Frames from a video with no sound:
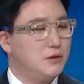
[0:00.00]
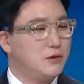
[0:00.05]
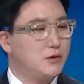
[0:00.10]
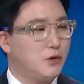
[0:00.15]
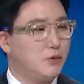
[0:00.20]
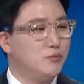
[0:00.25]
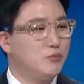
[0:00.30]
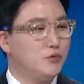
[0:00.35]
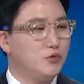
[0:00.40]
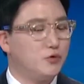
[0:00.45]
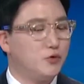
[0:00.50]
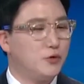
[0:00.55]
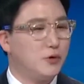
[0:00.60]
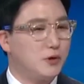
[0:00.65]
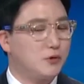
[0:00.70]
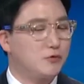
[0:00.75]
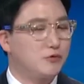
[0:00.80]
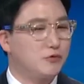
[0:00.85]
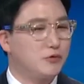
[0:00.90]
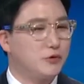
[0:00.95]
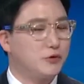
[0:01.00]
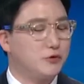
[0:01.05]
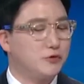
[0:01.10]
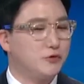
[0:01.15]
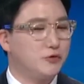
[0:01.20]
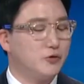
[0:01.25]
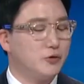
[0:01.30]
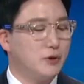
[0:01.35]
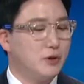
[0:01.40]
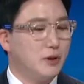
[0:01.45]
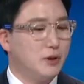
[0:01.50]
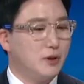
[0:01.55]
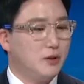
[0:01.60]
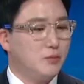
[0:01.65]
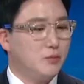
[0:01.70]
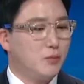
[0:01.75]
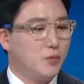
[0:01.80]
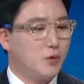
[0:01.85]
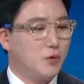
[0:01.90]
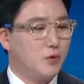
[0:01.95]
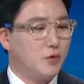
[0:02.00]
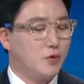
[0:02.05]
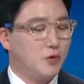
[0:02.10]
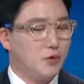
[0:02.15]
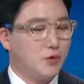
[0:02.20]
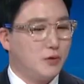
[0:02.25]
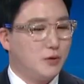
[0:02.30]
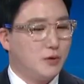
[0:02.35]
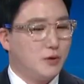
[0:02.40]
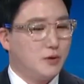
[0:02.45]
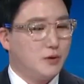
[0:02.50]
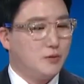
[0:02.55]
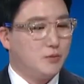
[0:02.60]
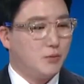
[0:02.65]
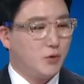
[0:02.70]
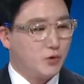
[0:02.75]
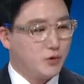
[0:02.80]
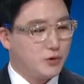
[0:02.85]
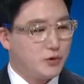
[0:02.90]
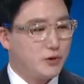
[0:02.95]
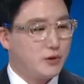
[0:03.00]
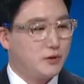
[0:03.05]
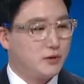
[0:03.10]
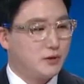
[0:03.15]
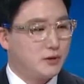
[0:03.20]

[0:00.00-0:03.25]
전문으로 하고 그리고 뭐 멋진